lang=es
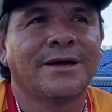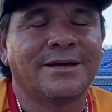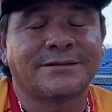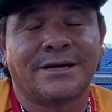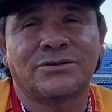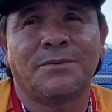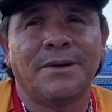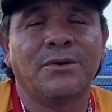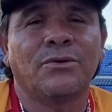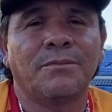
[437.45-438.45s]
quizás eso
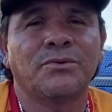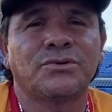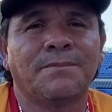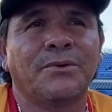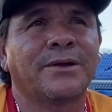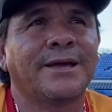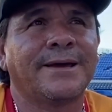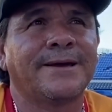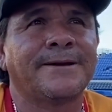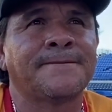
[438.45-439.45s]
me ayudó mucho
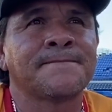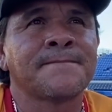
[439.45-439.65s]
porque